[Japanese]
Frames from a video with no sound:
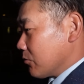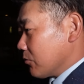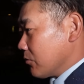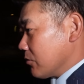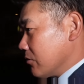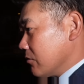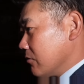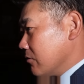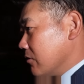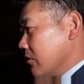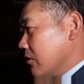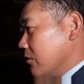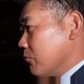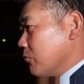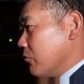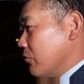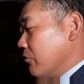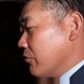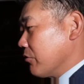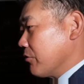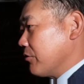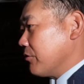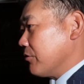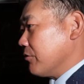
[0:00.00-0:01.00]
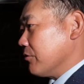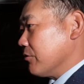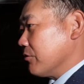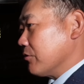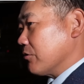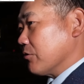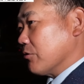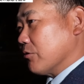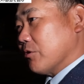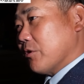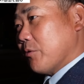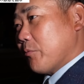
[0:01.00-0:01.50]
それぐらいもう球
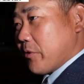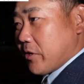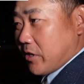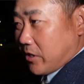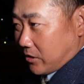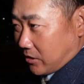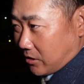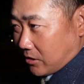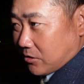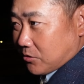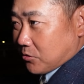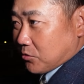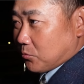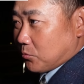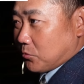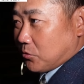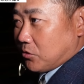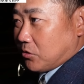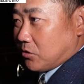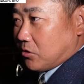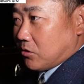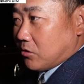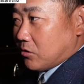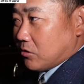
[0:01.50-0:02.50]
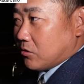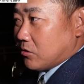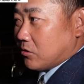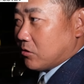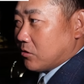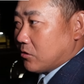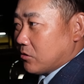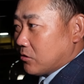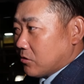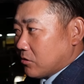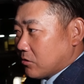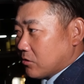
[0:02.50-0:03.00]
場で見れた人も
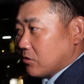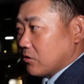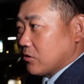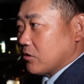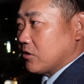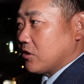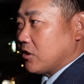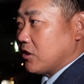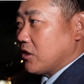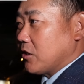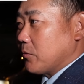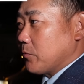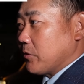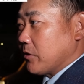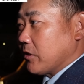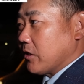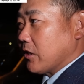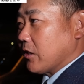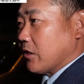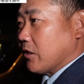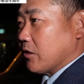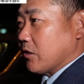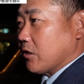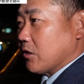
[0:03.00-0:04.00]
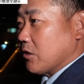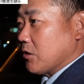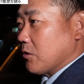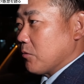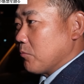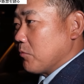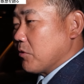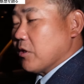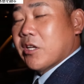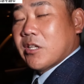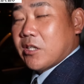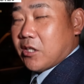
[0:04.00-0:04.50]
テレビで
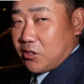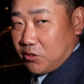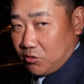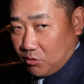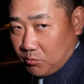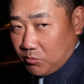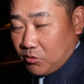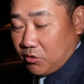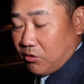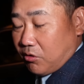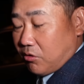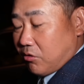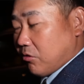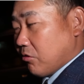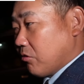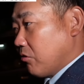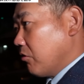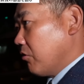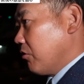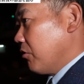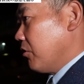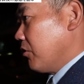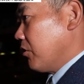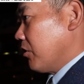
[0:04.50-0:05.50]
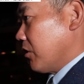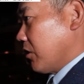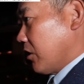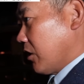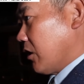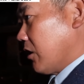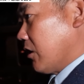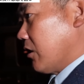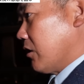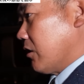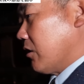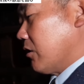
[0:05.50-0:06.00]
見れた人も、はい、
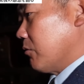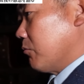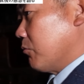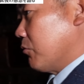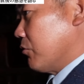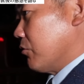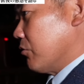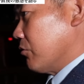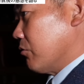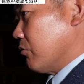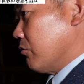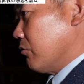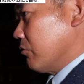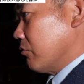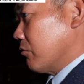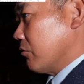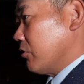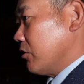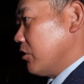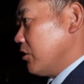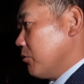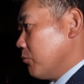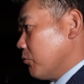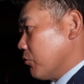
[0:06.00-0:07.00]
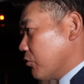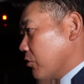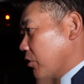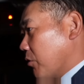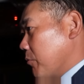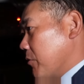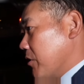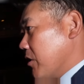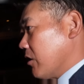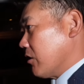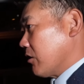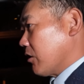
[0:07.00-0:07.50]
あもう本当にいいものが
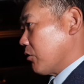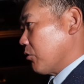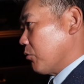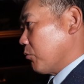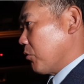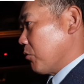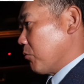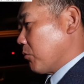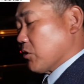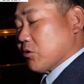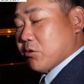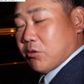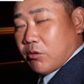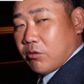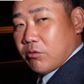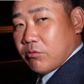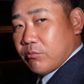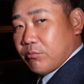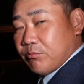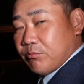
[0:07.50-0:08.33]
見られたと思いますよ